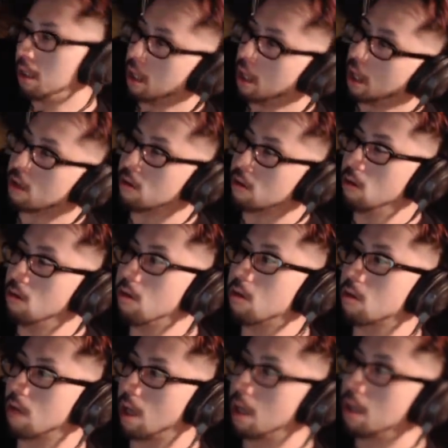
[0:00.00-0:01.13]
なんかすごいよ
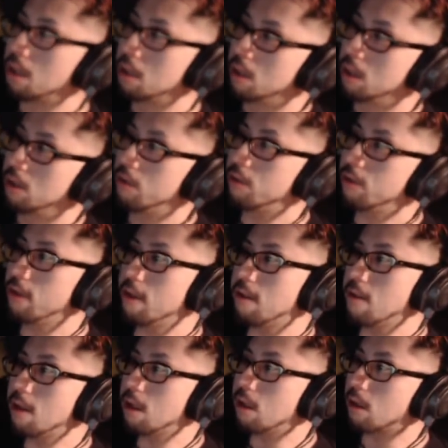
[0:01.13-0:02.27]
ね。複雑
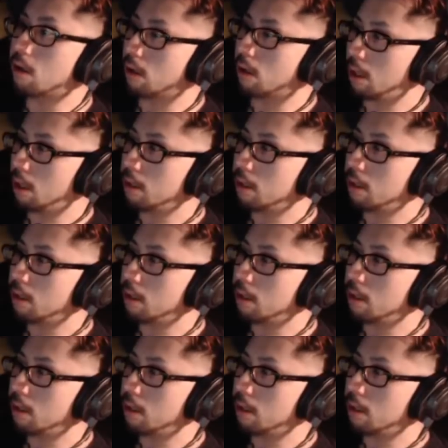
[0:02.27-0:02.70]
なんだよね。